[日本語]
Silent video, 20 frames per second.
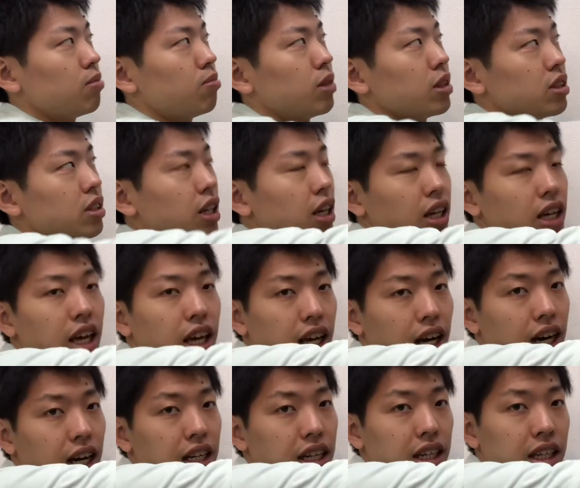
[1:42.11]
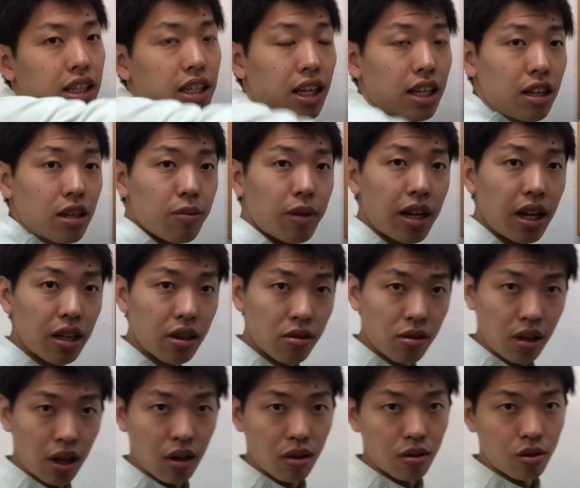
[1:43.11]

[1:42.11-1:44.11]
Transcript: まず整形外科に行って例えばレントゲン